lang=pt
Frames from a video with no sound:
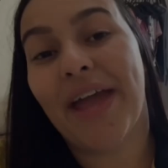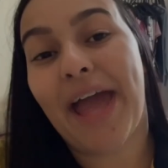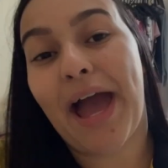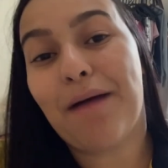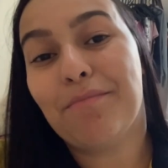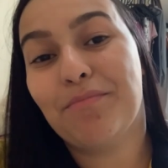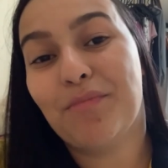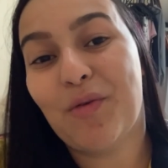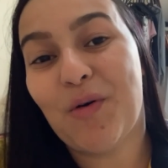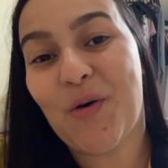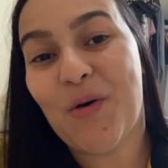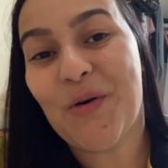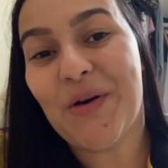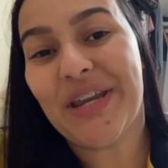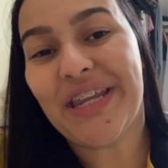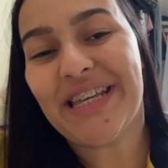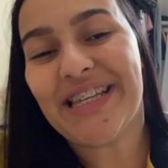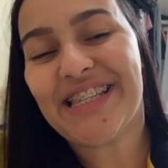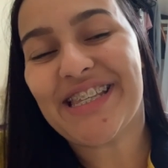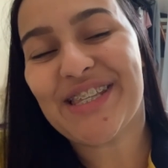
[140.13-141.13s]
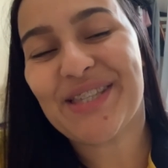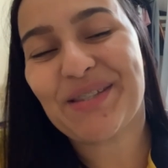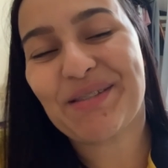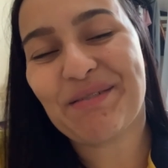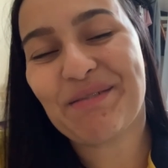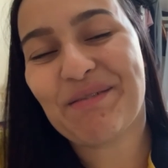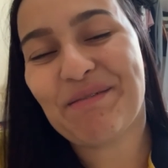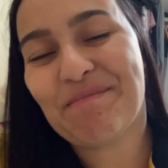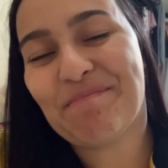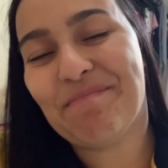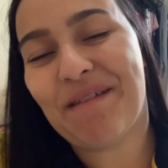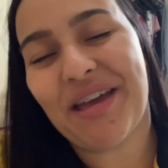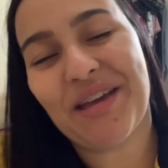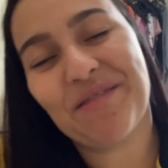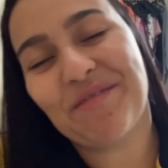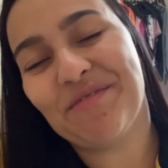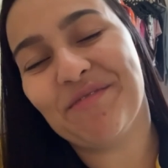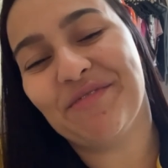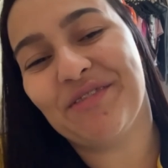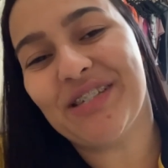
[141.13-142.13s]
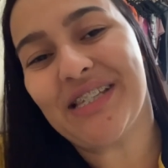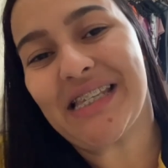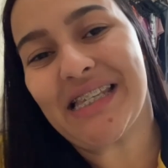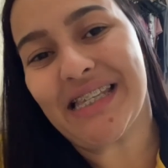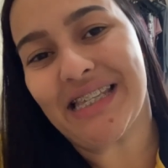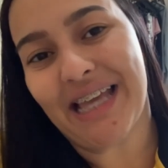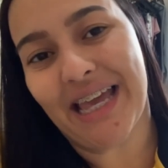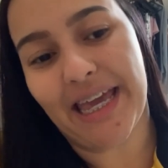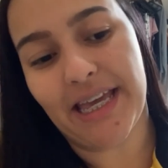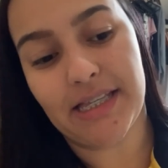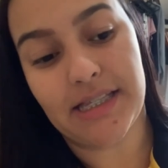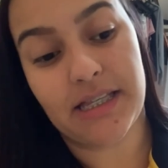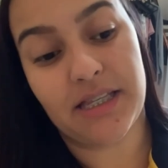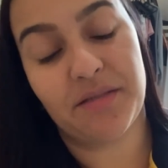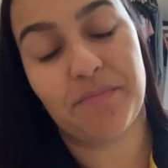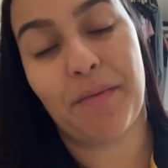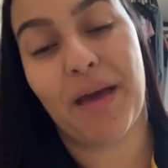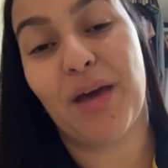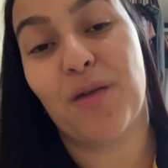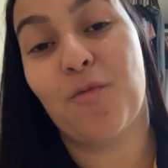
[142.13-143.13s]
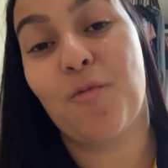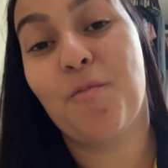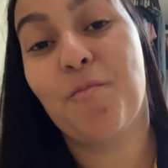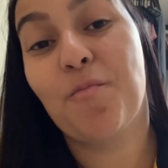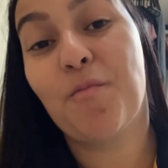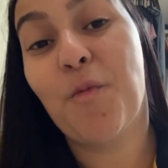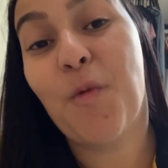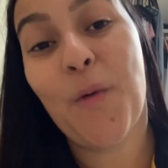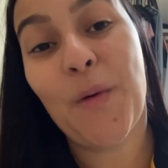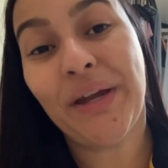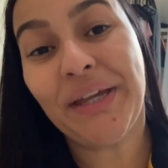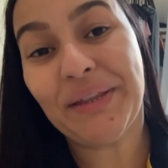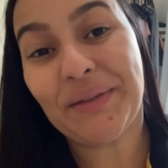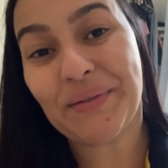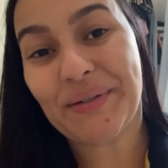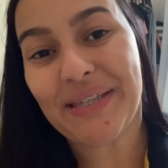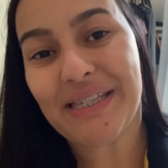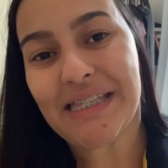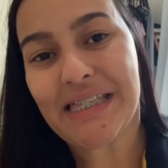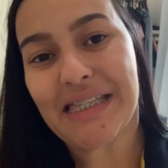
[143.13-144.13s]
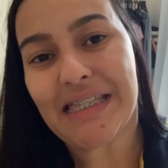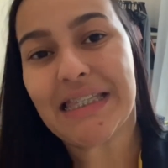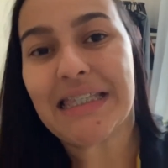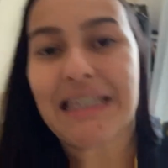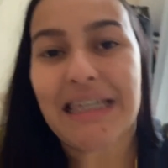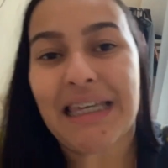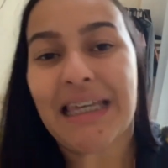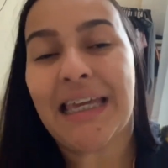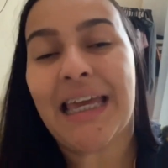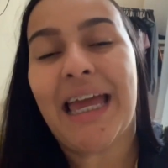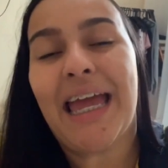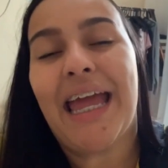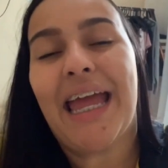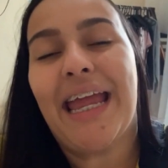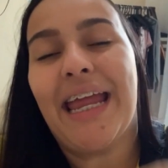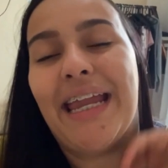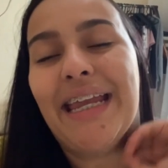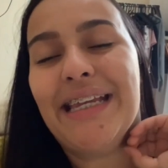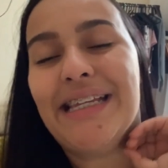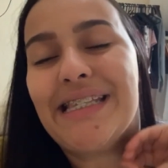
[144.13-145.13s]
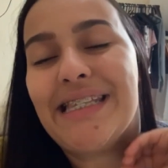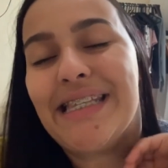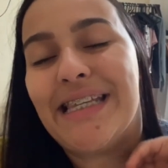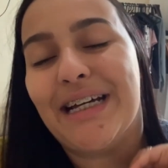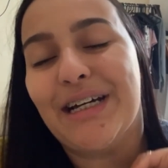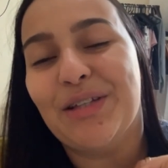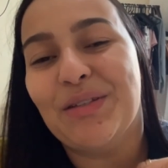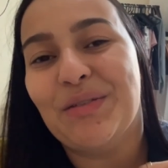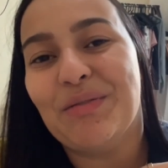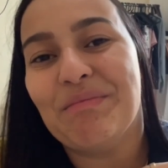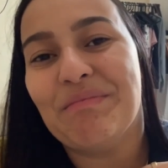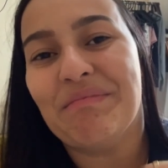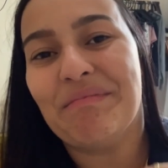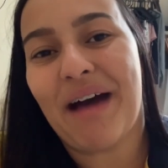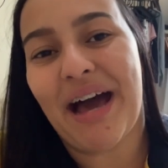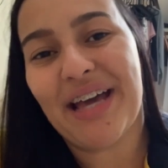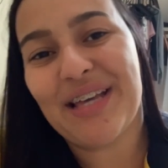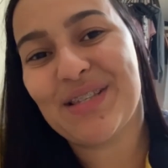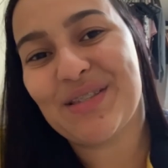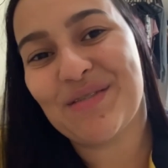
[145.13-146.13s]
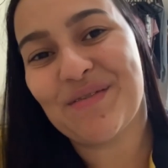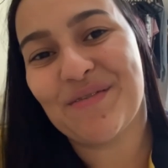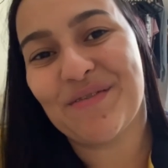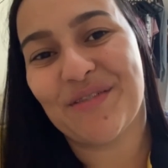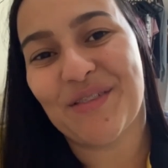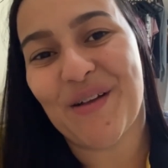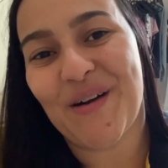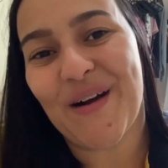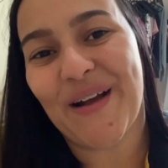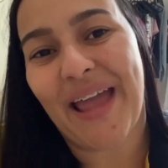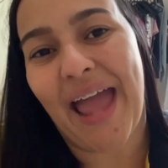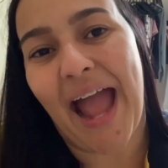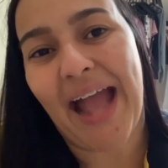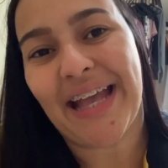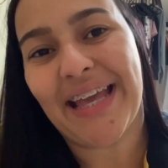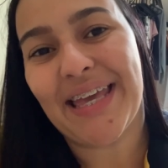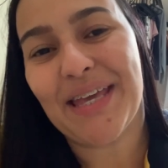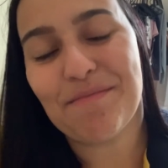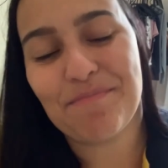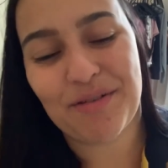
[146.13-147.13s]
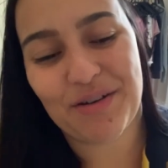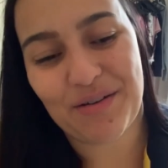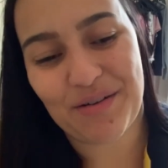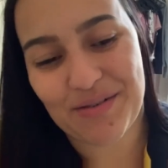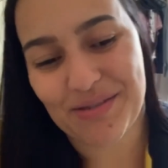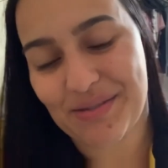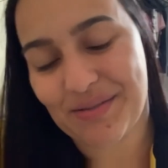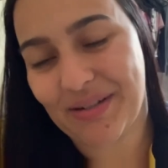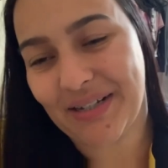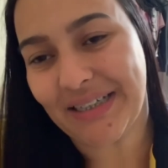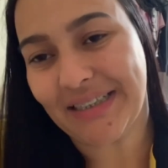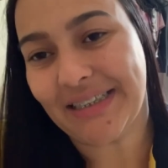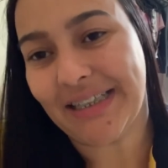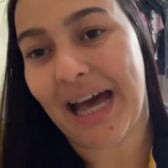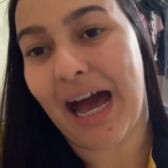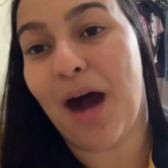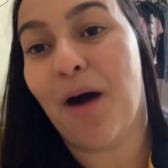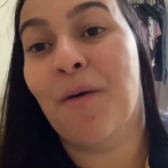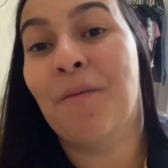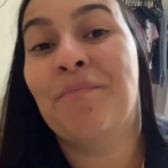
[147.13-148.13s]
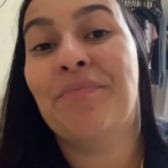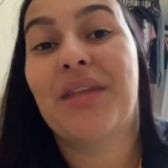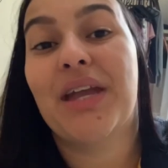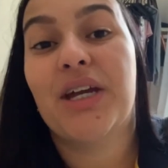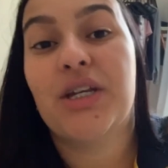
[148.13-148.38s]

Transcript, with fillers: Oi, amores, tudo bem com vocês? Espero muito que sim, iniciando mais um vlog aqui pro nosso canal.